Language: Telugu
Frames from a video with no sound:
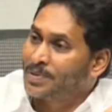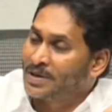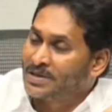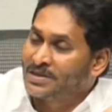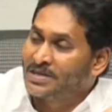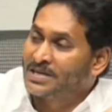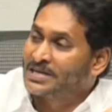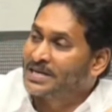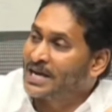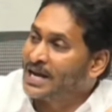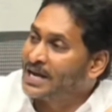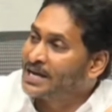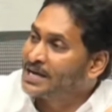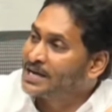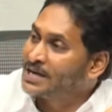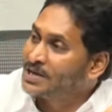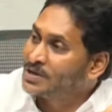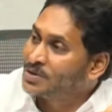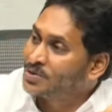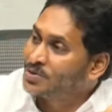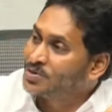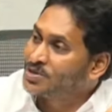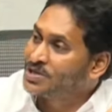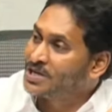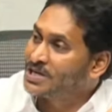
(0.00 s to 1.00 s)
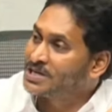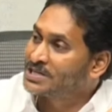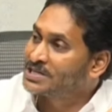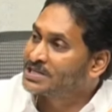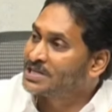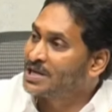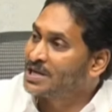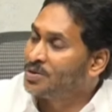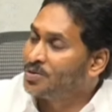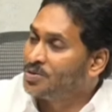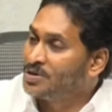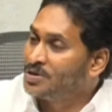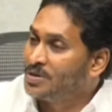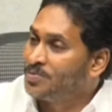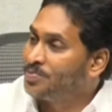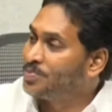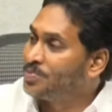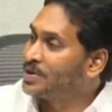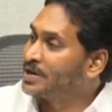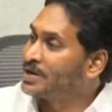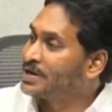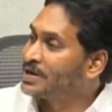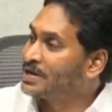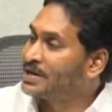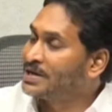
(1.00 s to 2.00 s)
ప్రతి ట్యాంకర్కు చేస్తూ ఉన్న
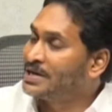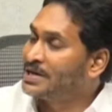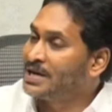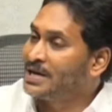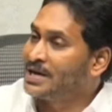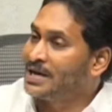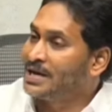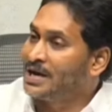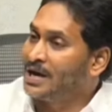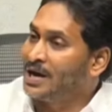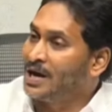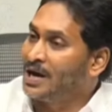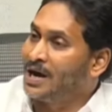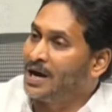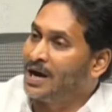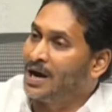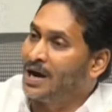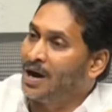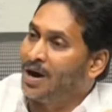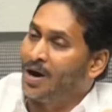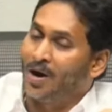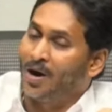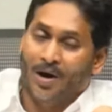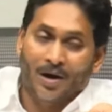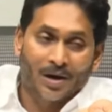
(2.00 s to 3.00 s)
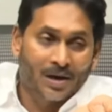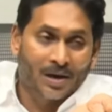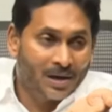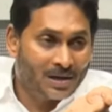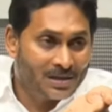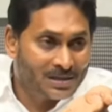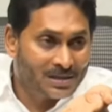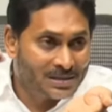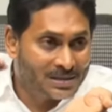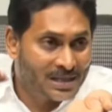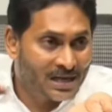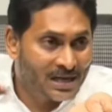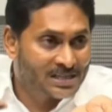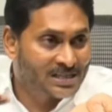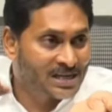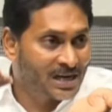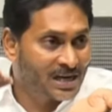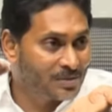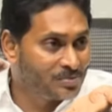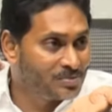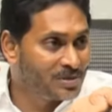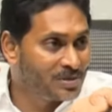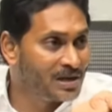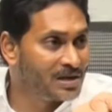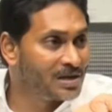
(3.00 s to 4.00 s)
ప్రక్రియ
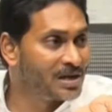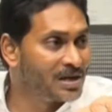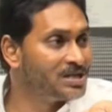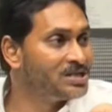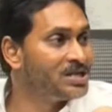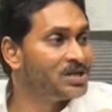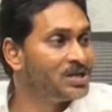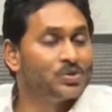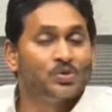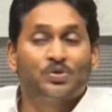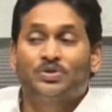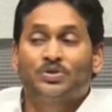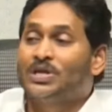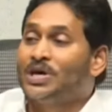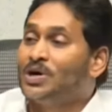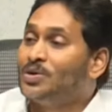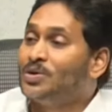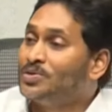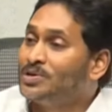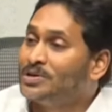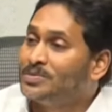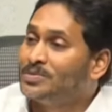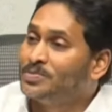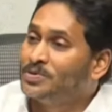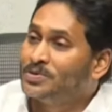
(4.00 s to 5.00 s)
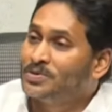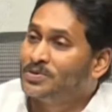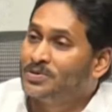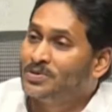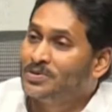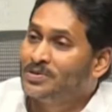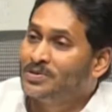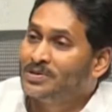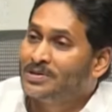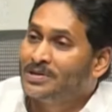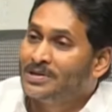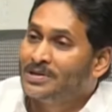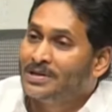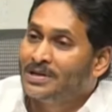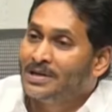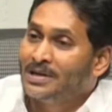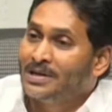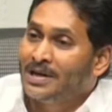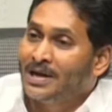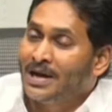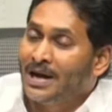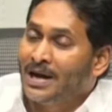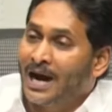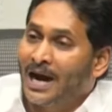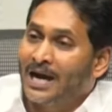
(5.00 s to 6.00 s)
దశాబ్దాలుగా జరుగుతూ ఉన్నప్పుడు
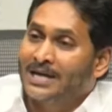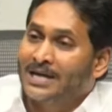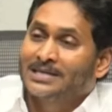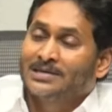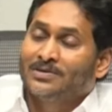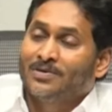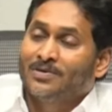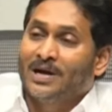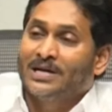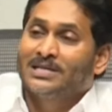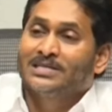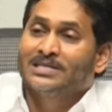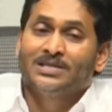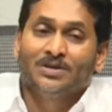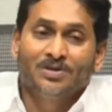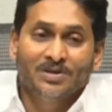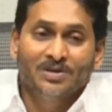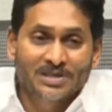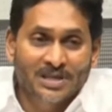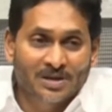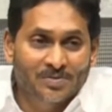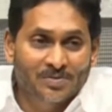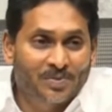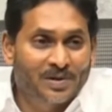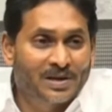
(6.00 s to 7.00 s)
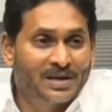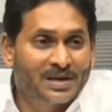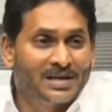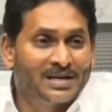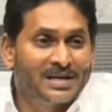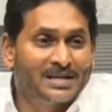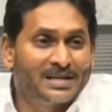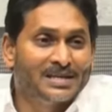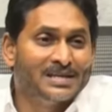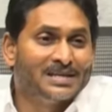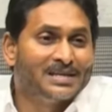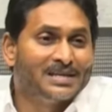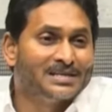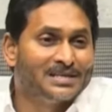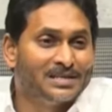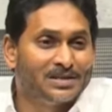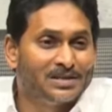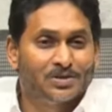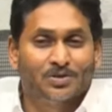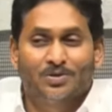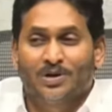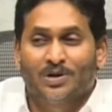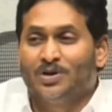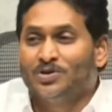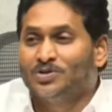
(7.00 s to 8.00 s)
అసలు వాస్తవం చెప్పాలంటే దీనికి
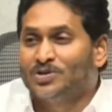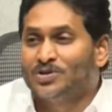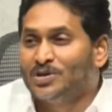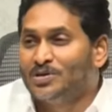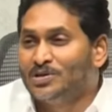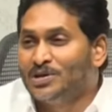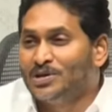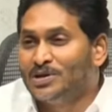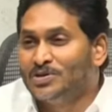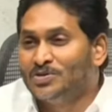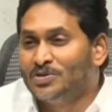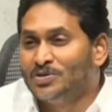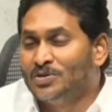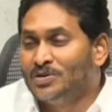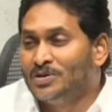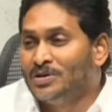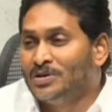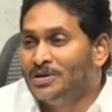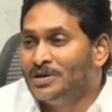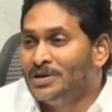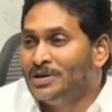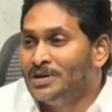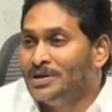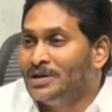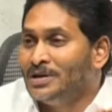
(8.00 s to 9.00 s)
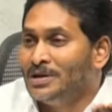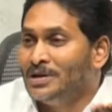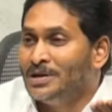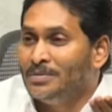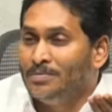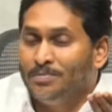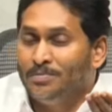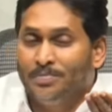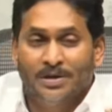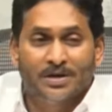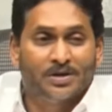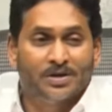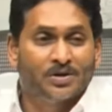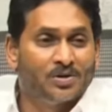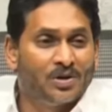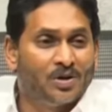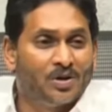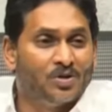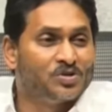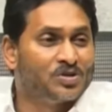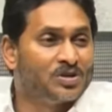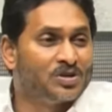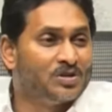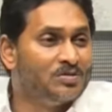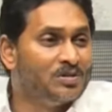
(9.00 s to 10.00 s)
సిట్టు అవసరం లేదు బిట్టు
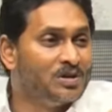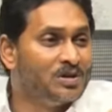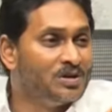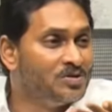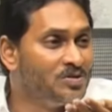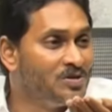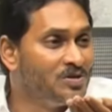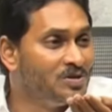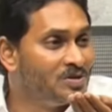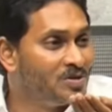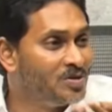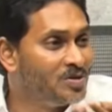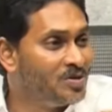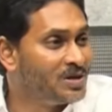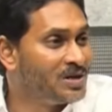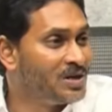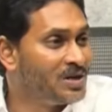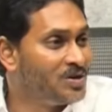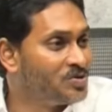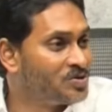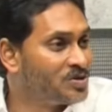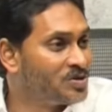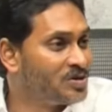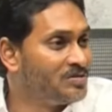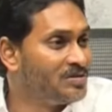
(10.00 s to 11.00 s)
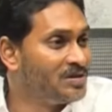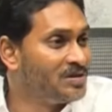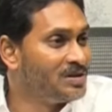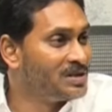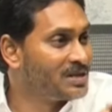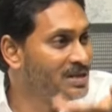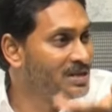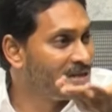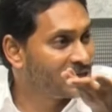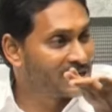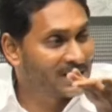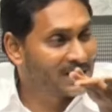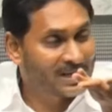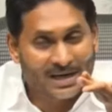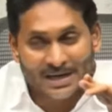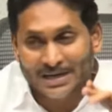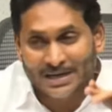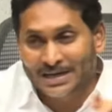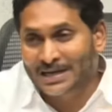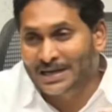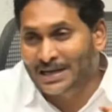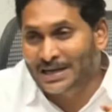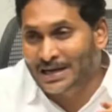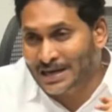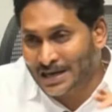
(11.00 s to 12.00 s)
అవసరం లేదు ఇంకోటి అవసరం లేదు కింటి
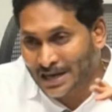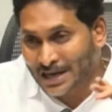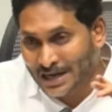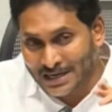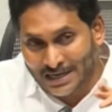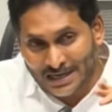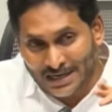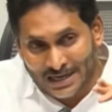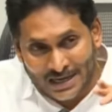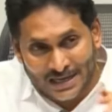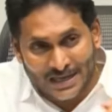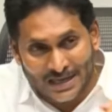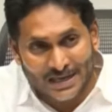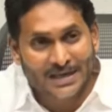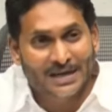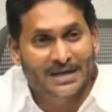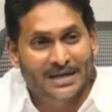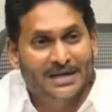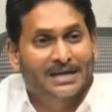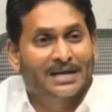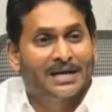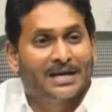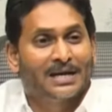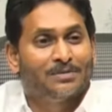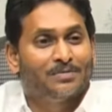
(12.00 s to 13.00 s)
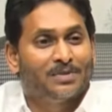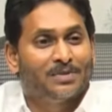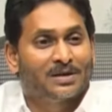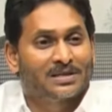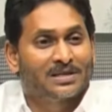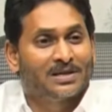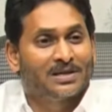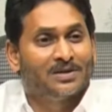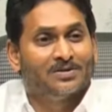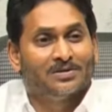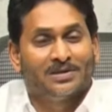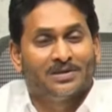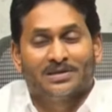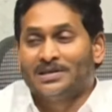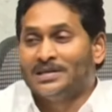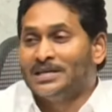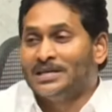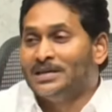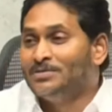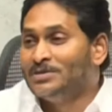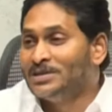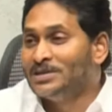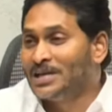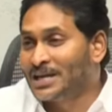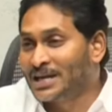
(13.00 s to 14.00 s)
కంటి కంటి క్లియర్ కట్గా కనపడతా ఉంది
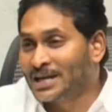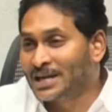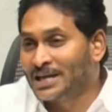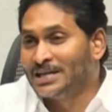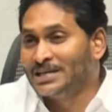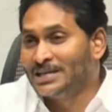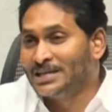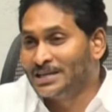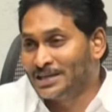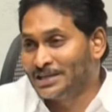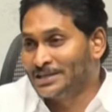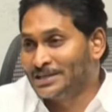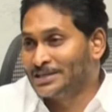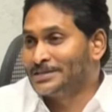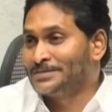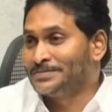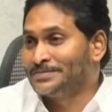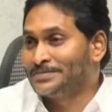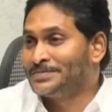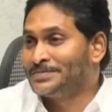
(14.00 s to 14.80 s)
అసలు ఏమీ జరగలేదని